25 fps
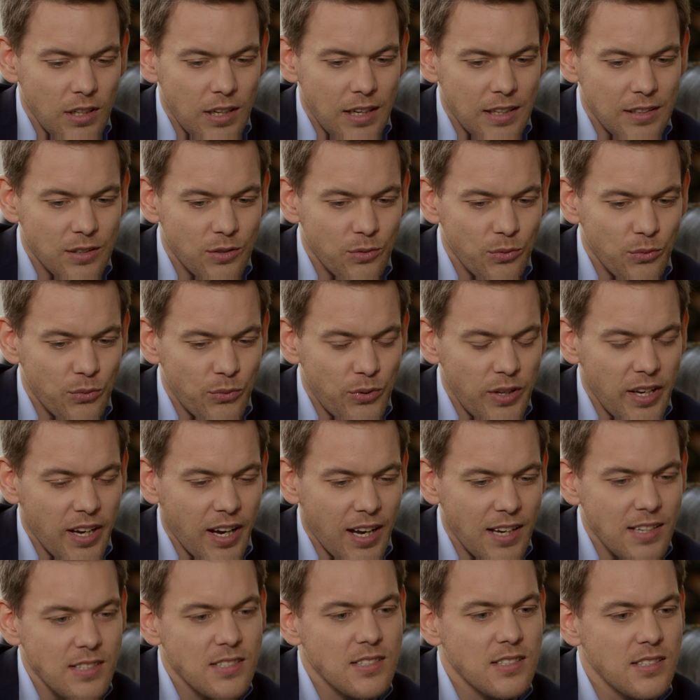Hat
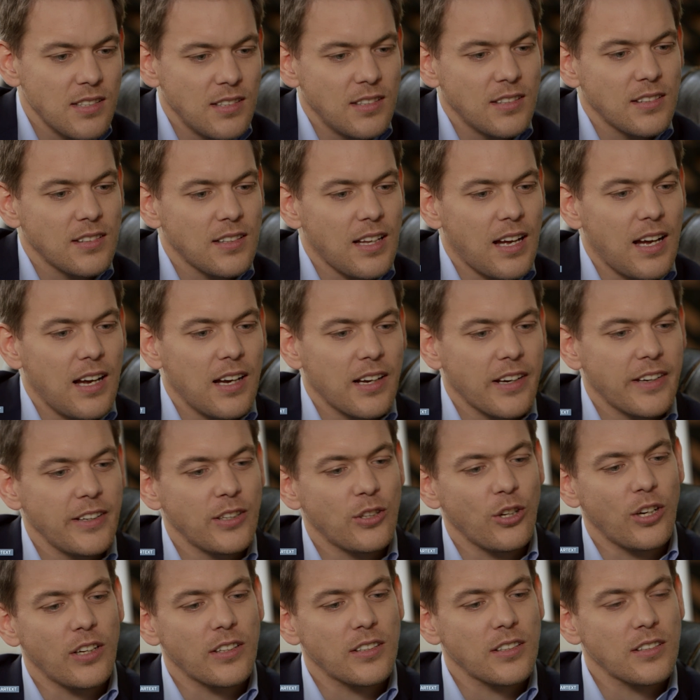Firas Ihnen da
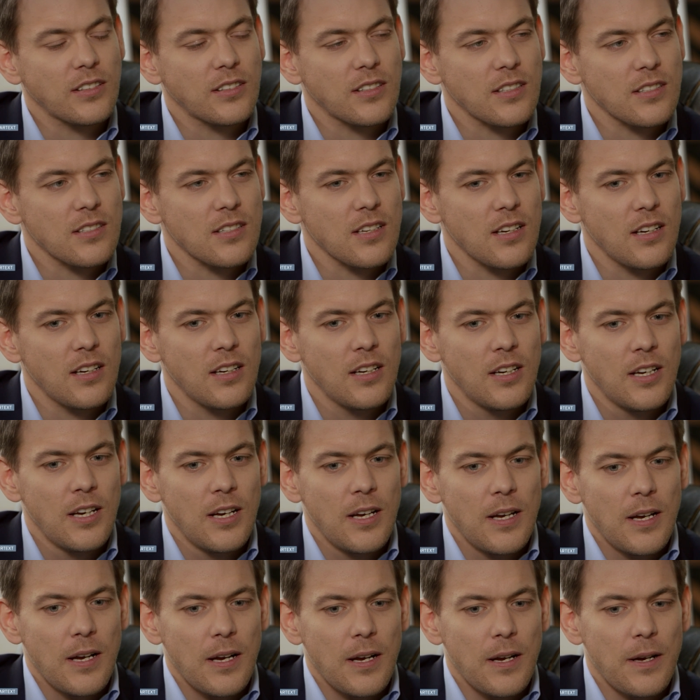angedeutet, dass er
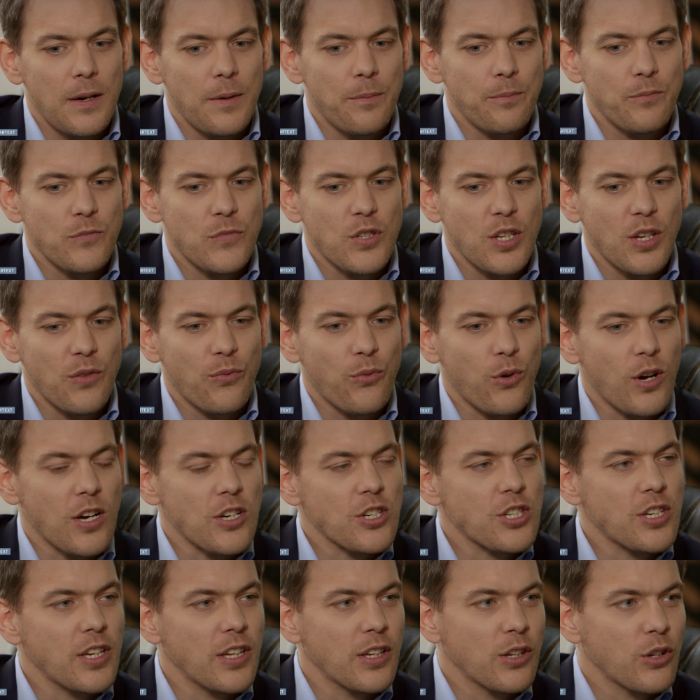ähm, sich
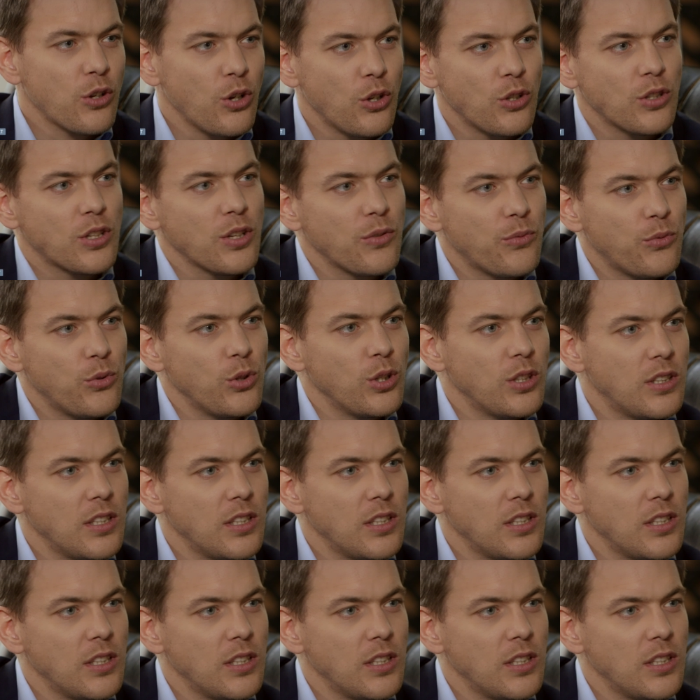vorstellen könnte, für